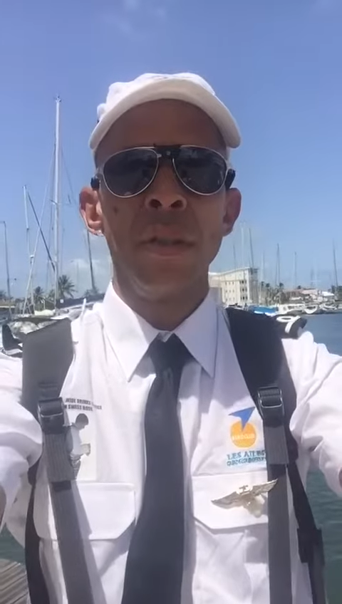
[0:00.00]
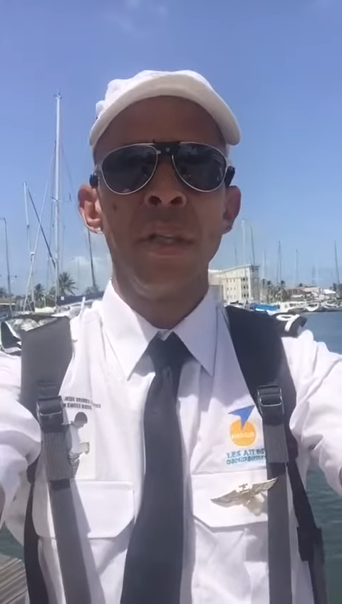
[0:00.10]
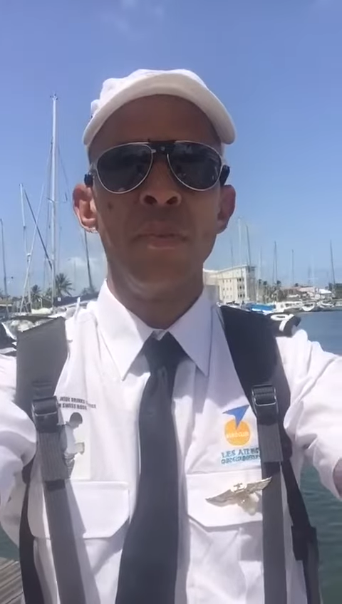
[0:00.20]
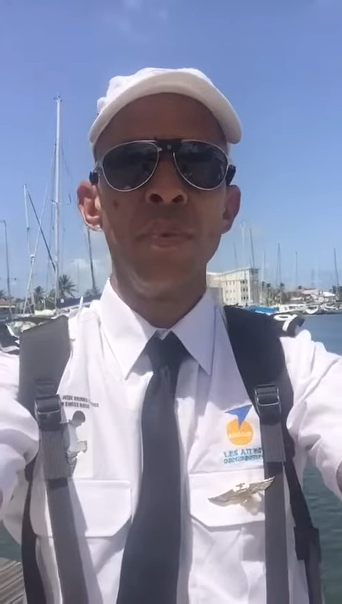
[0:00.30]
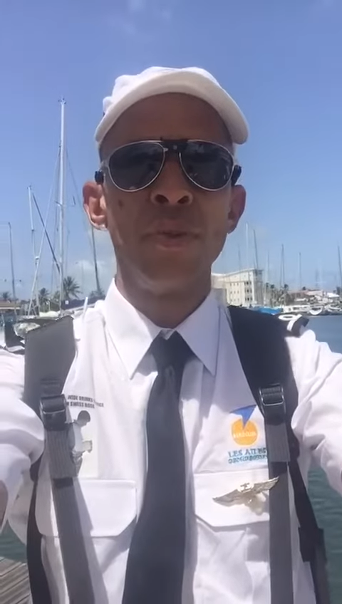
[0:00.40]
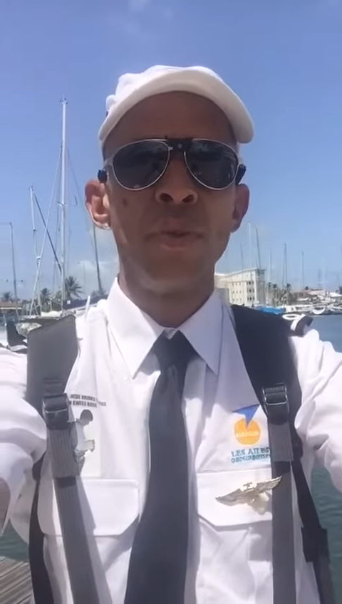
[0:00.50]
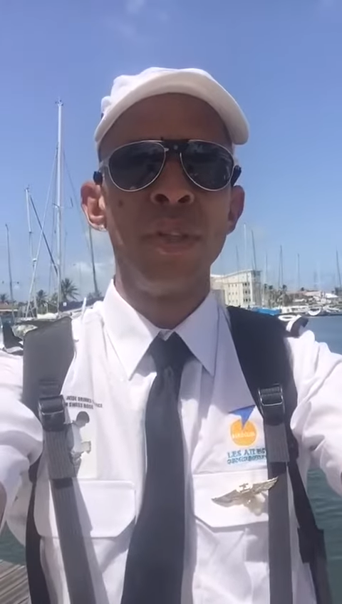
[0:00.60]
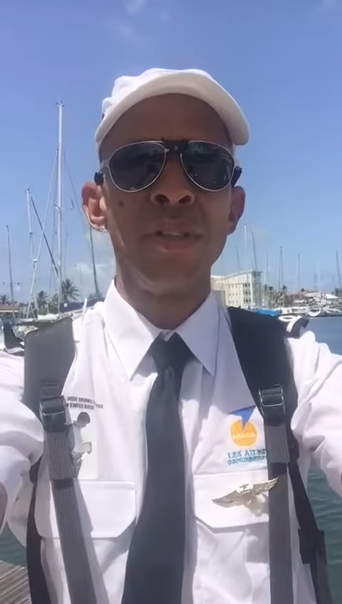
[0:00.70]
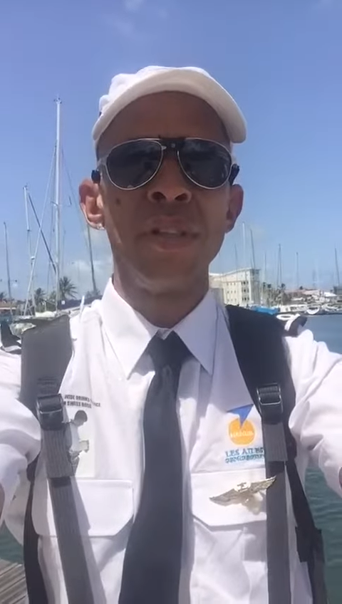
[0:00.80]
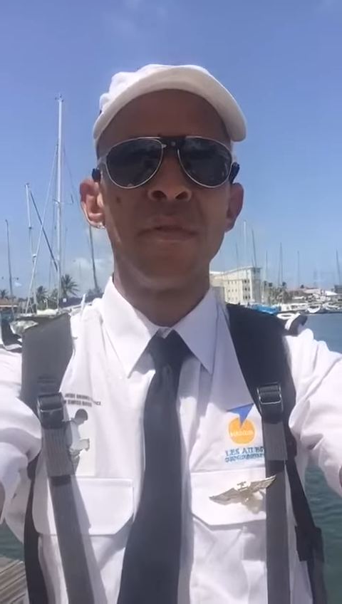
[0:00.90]
Et puis sur
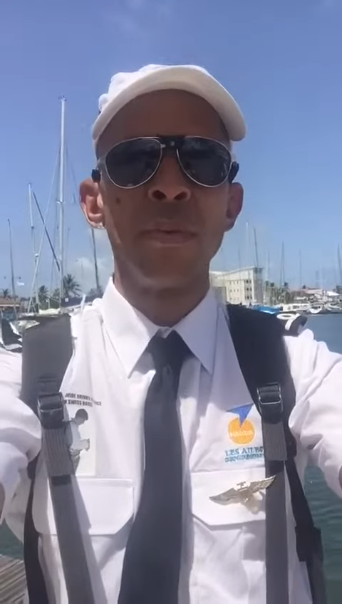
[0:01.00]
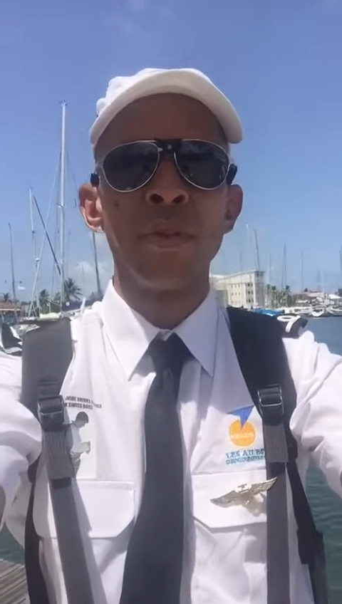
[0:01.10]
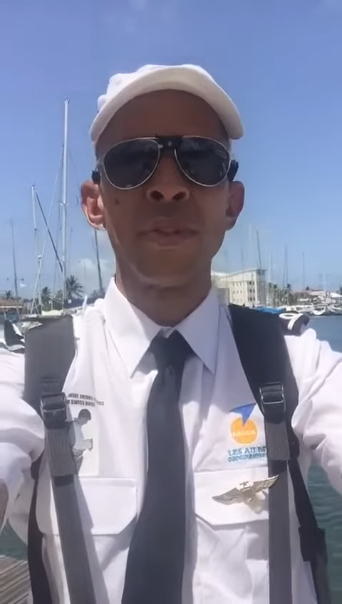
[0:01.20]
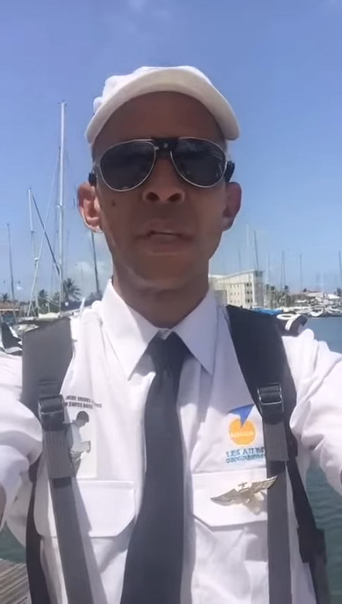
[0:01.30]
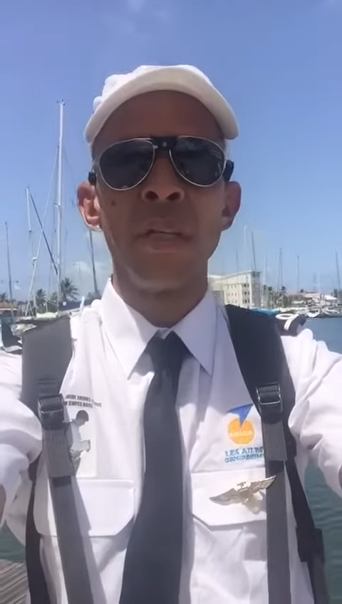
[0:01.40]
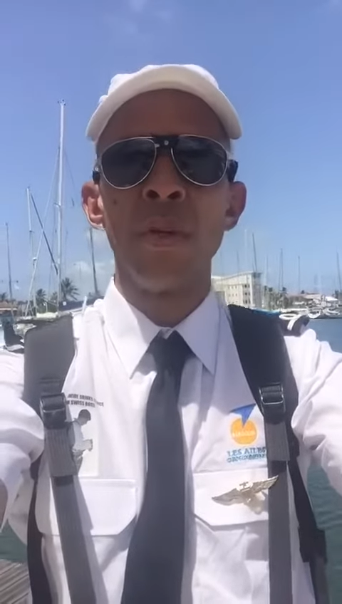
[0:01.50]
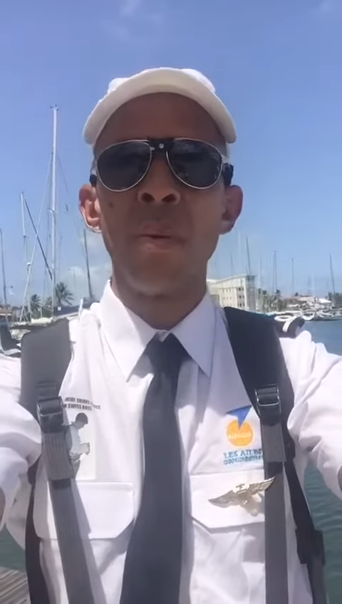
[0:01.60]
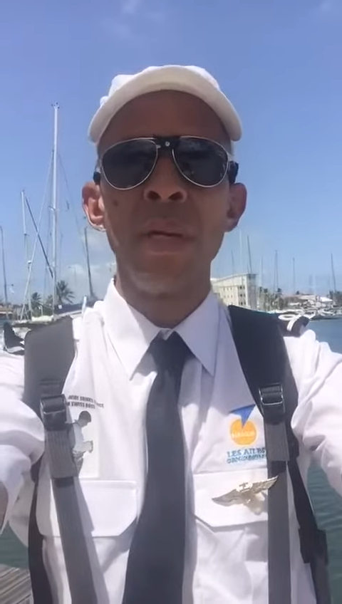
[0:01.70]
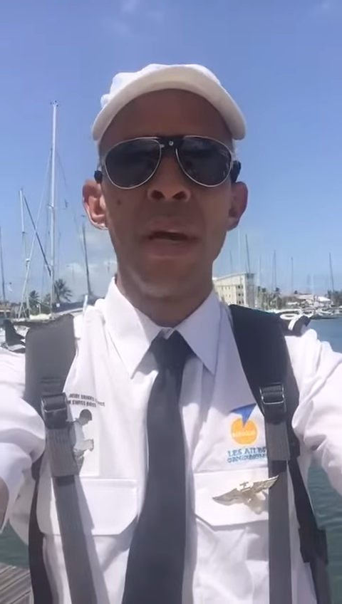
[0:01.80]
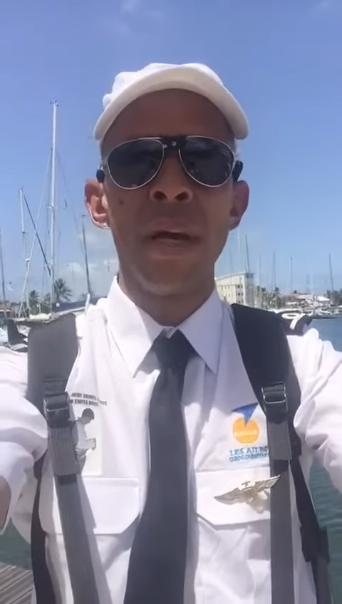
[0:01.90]
les sites événementiels, de
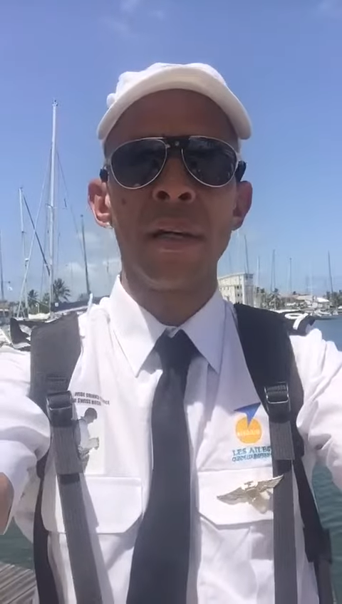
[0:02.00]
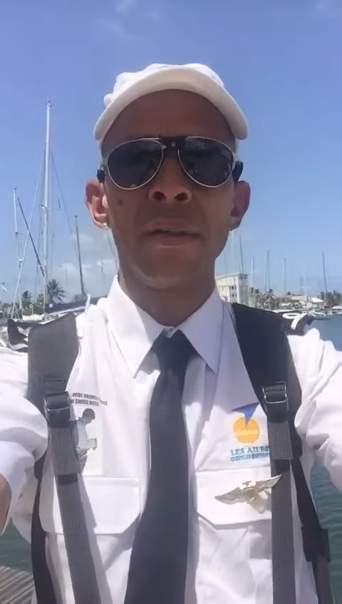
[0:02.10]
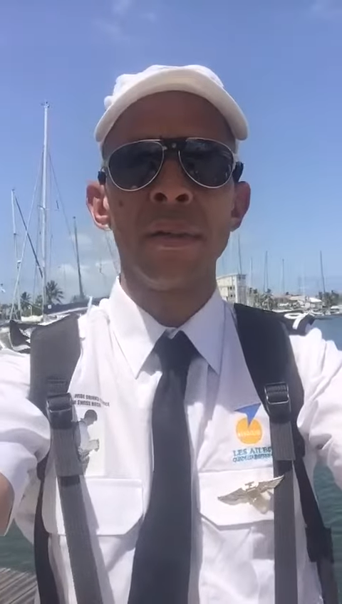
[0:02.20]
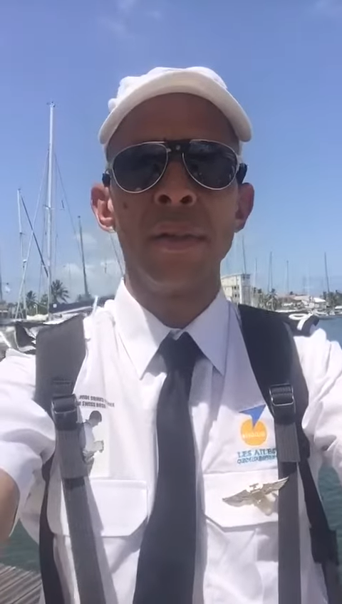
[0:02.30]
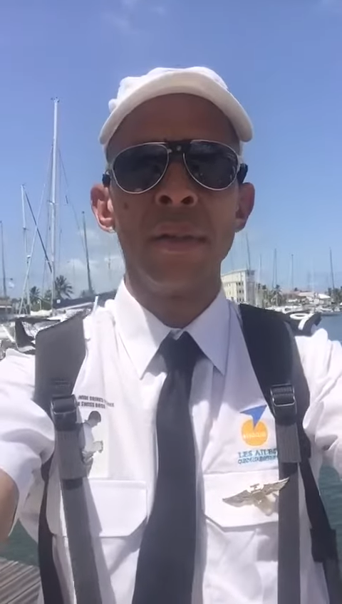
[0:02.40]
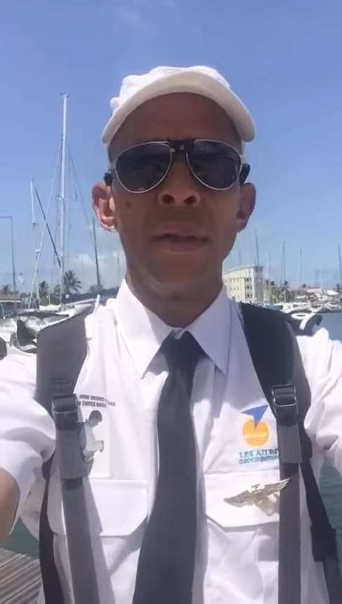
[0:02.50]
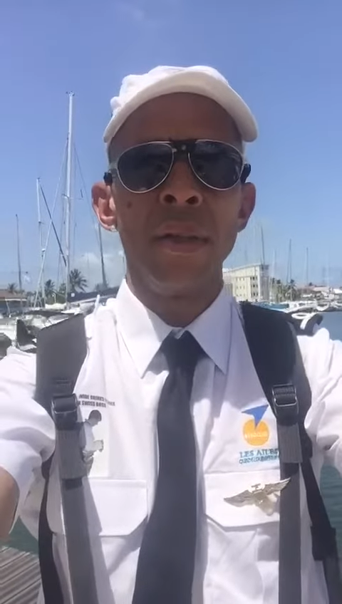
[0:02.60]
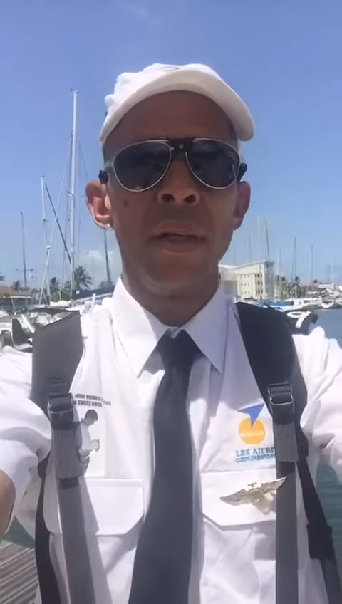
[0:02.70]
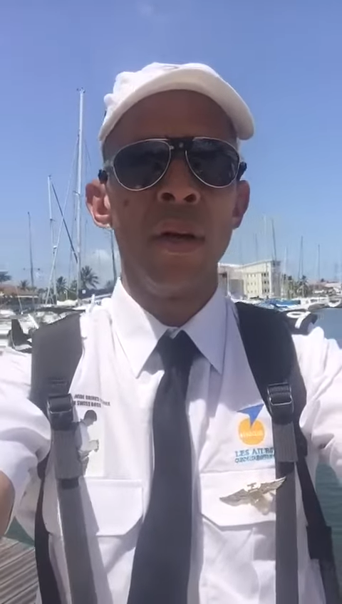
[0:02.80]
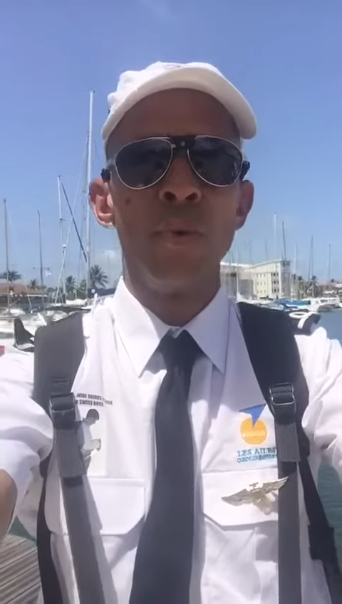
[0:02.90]
la bière,
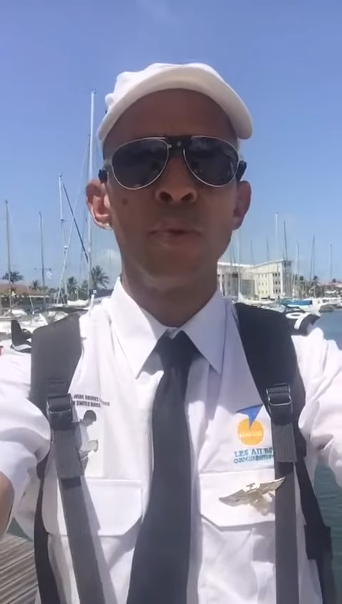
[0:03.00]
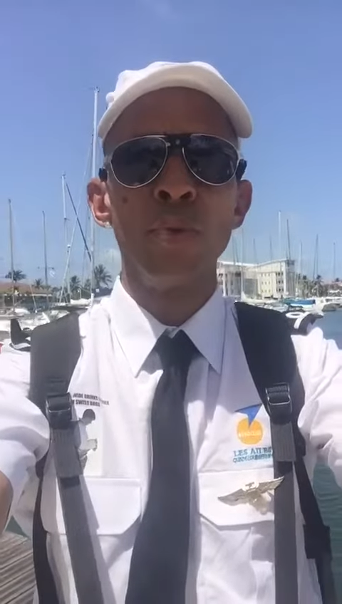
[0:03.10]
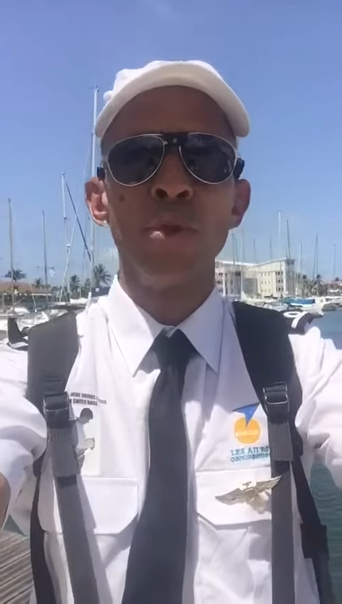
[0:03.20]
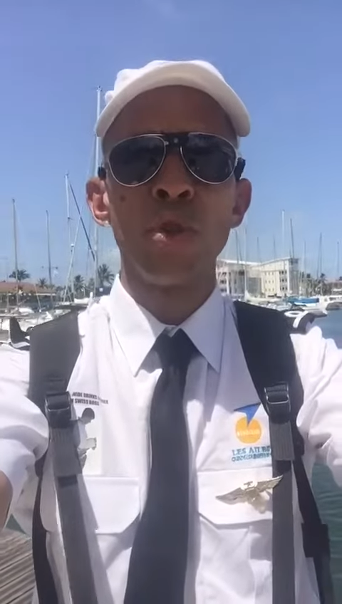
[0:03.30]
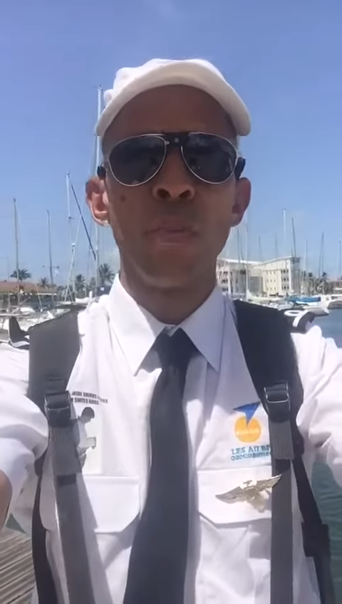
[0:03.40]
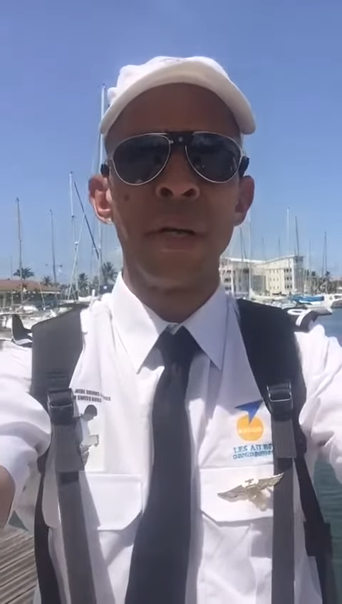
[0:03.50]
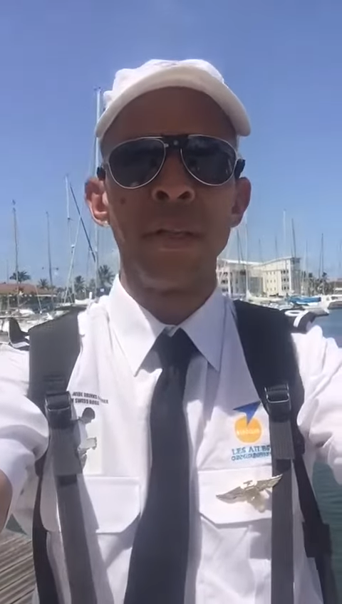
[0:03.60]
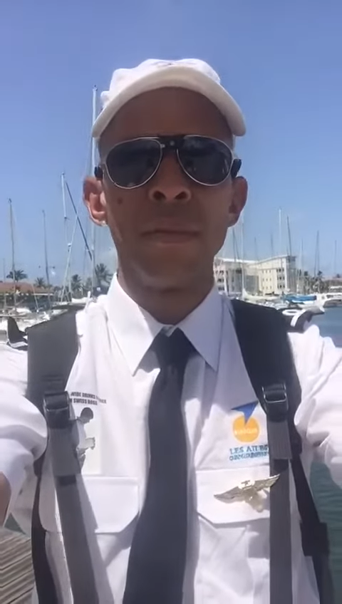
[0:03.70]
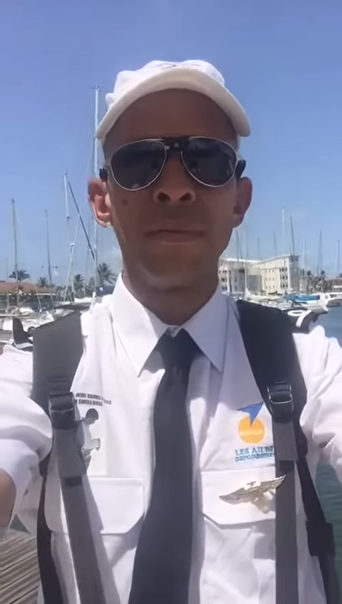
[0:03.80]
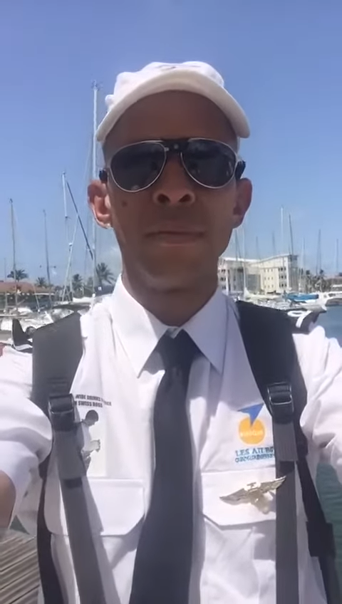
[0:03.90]
un peu tout du champagne.